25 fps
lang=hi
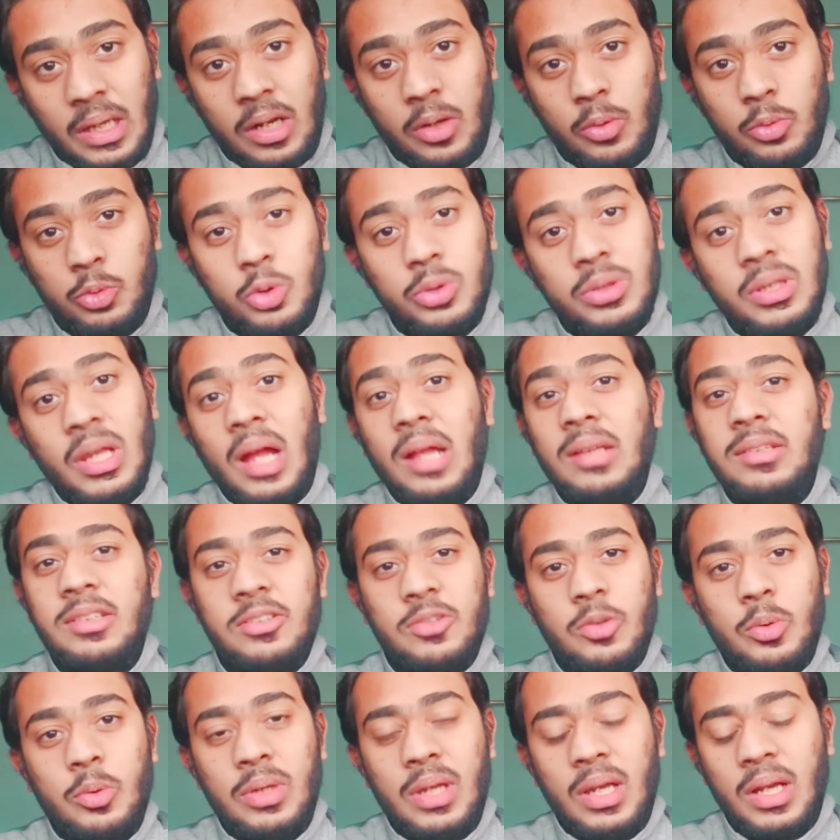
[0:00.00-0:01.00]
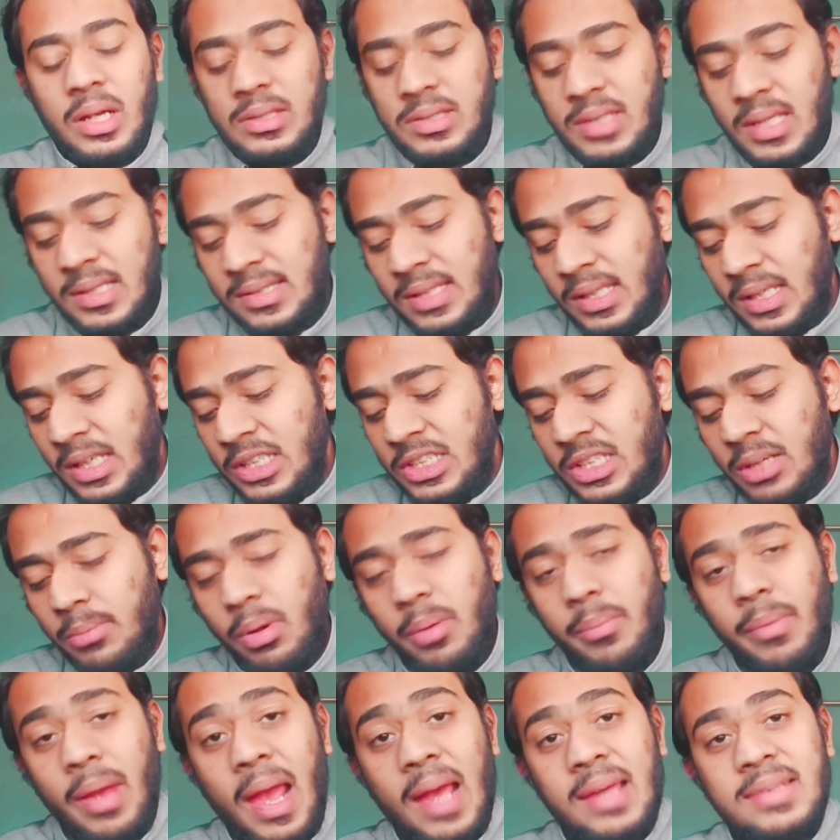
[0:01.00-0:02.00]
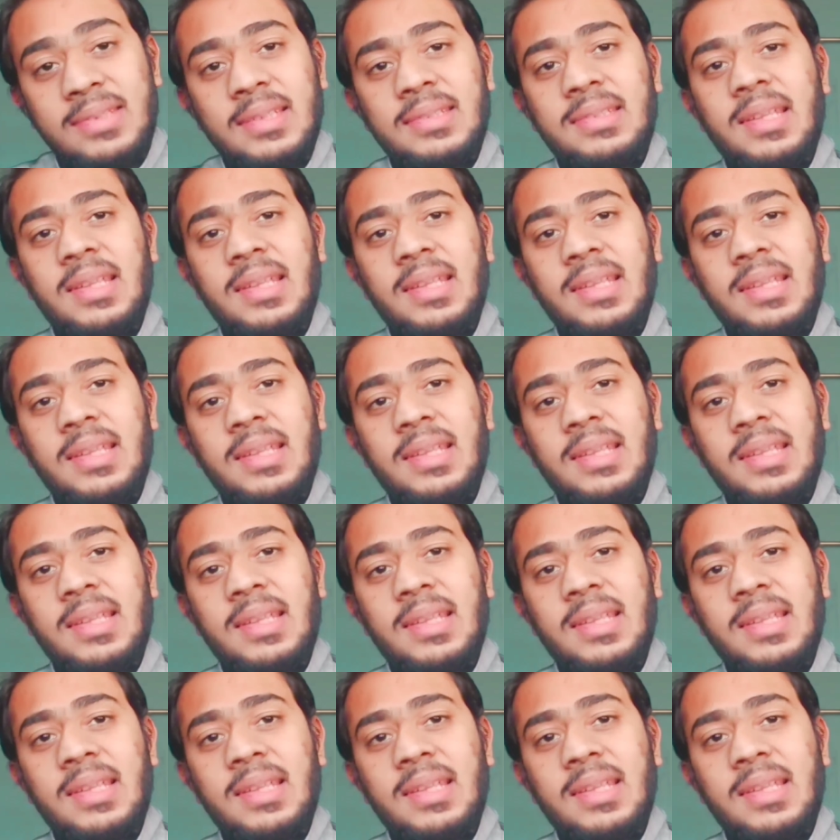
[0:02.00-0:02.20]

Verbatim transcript: बता रहा हूं तो ध्यान से सुनिएगा जैसे कि जब हम